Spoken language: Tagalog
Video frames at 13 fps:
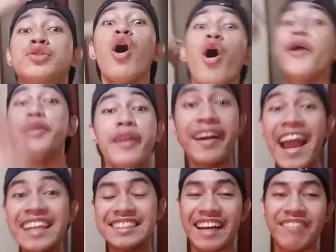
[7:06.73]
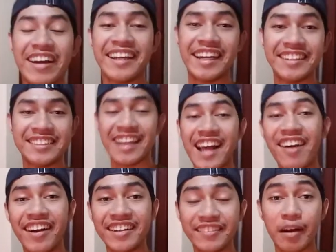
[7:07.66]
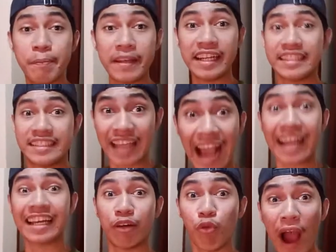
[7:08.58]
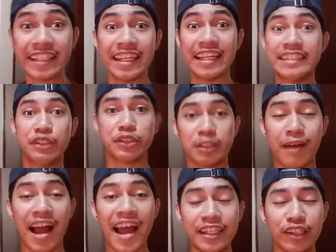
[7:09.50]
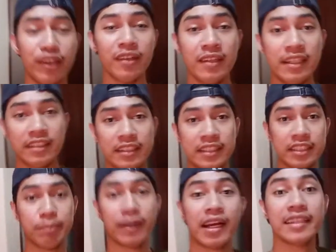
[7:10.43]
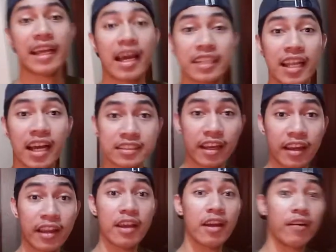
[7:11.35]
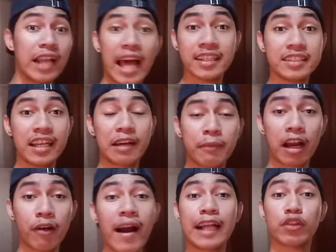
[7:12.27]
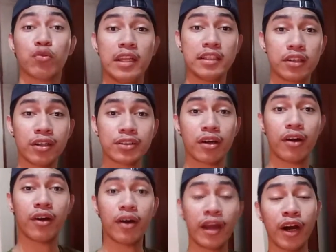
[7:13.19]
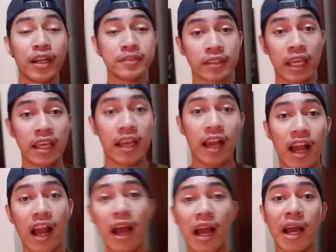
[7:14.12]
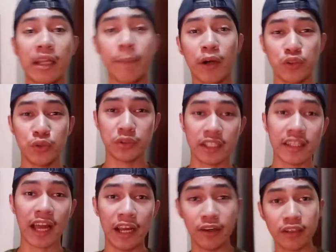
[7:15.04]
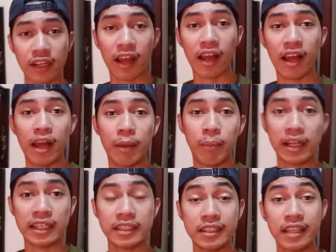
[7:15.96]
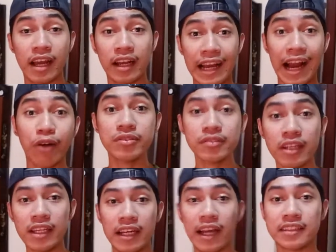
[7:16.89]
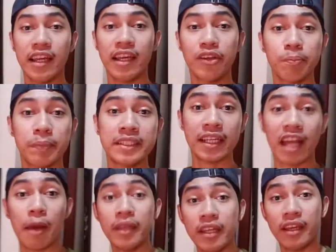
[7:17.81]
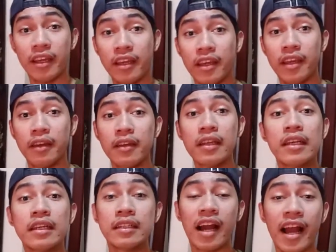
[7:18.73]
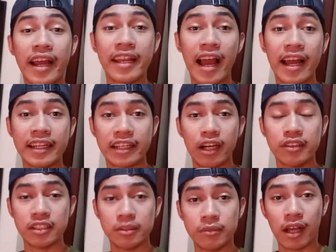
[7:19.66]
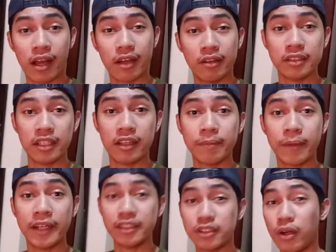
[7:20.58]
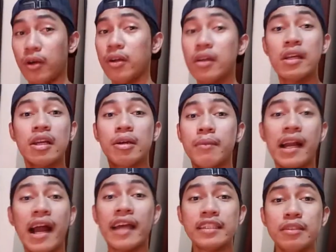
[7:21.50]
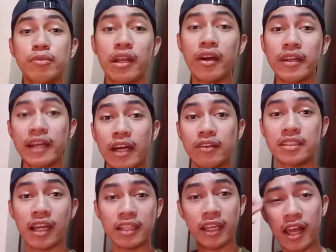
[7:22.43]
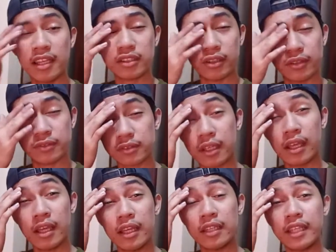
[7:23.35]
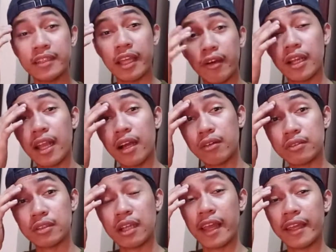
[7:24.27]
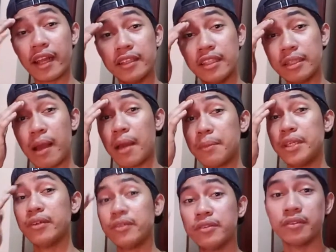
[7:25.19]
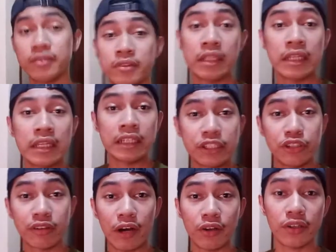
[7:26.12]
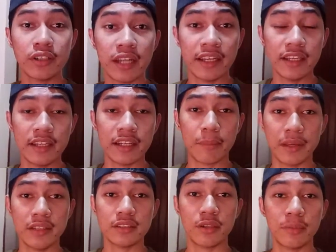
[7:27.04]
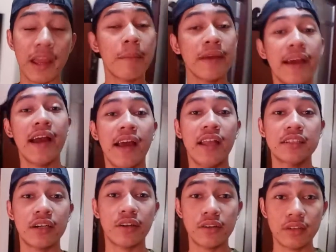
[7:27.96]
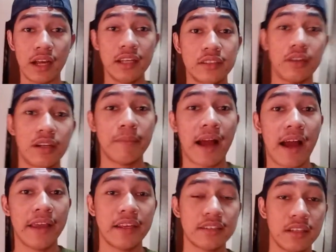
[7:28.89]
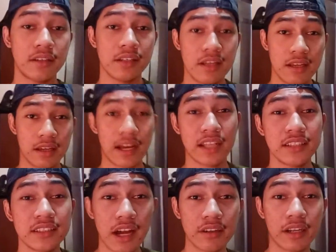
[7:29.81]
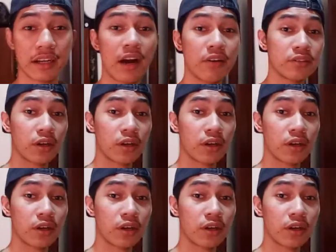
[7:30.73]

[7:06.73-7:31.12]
So, yun na guys, nakapakinggan nyo sila kung ano mga pinaggagawa nila dito sa bahay, no? Nagsisipagkantaan sila kasi wala din silang magawa, katulad ko. So, ayun, uh, napagutusan tayo na maghatid ng gown. Kasi yung pinsan namin eh nakakailangan ng gown kasi magkakaroon na sila ng party. So, maghahatid muna ako ng gown sa kanila. So, hinihintay ko na lang na i-ready ni Mami yung yung gown noon ay ramen. So, maya maya aalis ako. Aalis ako ng bahay kasi nakatin nga ako ng gown.